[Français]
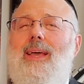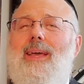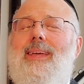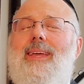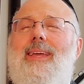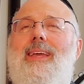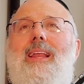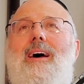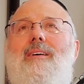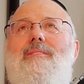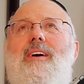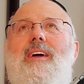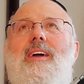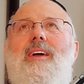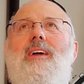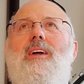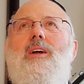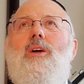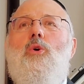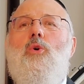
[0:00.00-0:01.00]
qu'il
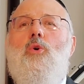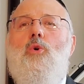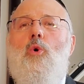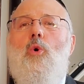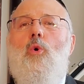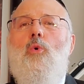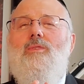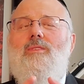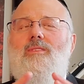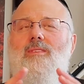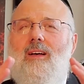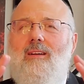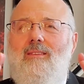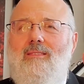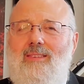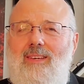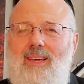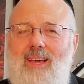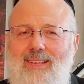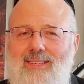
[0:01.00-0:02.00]
avait
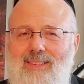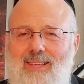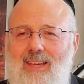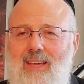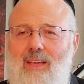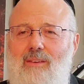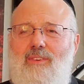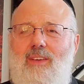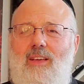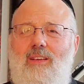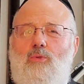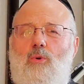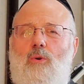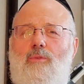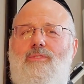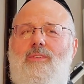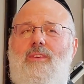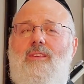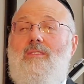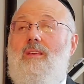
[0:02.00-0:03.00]
consenti à sacrifier son
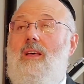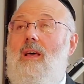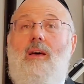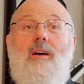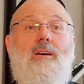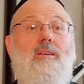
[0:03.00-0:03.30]
fils